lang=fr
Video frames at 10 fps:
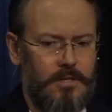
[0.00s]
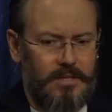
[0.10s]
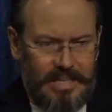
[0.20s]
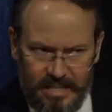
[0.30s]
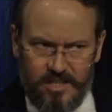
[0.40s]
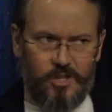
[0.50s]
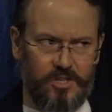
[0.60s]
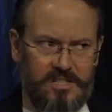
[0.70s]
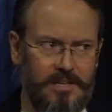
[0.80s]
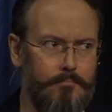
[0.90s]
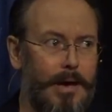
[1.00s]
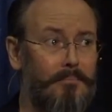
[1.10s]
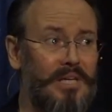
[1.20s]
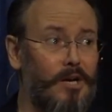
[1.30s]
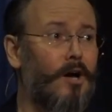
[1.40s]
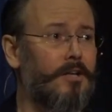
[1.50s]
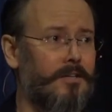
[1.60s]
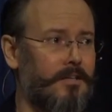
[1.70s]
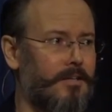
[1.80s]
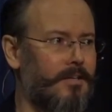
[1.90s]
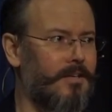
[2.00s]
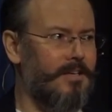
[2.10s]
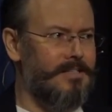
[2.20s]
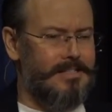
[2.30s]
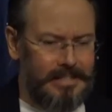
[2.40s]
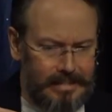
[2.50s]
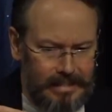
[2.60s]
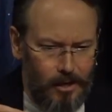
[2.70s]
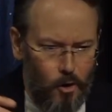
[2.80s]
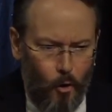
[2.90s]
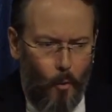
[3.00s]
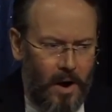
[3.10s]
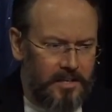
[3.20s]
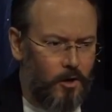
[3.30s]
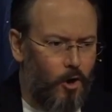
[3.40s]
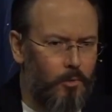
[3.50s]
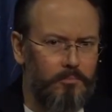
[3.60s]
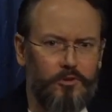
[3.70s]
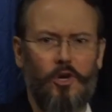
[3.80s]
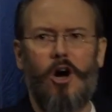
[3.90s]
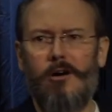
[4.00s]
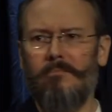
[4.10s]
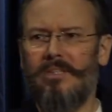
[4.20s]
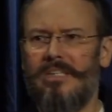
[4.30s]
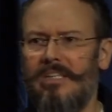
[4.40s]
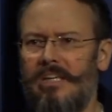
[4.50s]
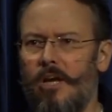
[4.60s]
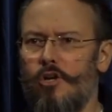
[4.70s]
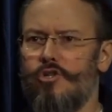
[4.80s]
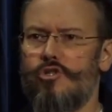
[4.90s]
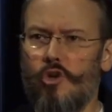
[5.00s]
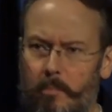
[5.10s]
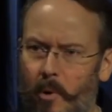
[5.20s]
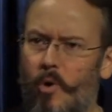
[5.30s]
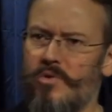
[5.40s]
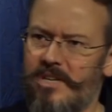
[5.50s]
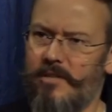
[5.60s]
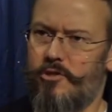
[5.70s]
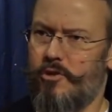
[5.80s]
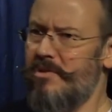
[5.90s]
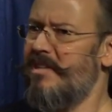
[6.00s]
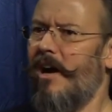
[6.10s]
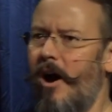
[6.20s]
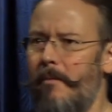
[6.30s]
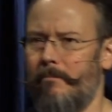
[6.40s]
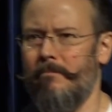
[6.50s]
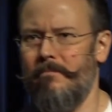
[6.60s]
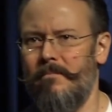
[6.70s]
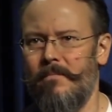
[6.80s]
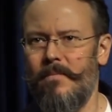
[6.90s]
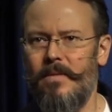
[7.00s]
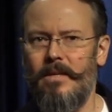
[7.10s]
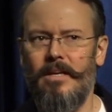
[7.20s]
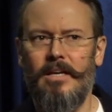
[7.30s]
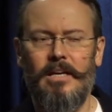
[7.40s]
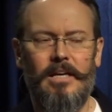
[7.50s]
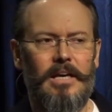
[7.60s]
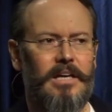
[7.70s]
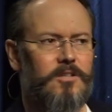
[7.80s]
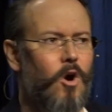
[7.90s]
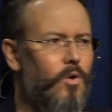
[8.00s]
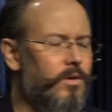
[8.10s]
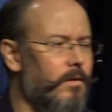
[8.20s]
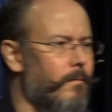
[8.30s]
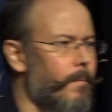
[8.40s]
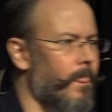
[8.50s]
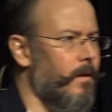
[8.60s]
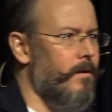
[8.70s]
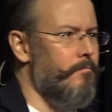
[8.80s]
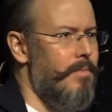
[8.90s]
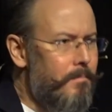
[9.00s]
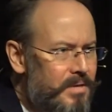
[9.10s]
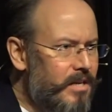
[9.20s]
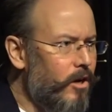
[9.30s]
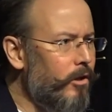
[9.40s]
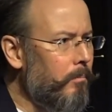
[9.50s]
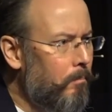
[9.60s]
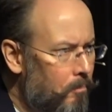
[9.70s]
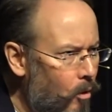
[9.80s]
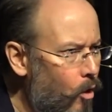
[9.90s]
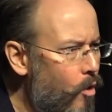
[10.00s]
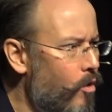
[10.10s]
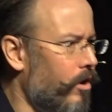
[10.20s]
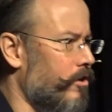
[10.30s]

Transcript: qu'est-ce que c'est Babylone? C'est qui le royaume d'hommes qui s'oppose à Dieu? C'est Rome. Et donc, Babylone, pour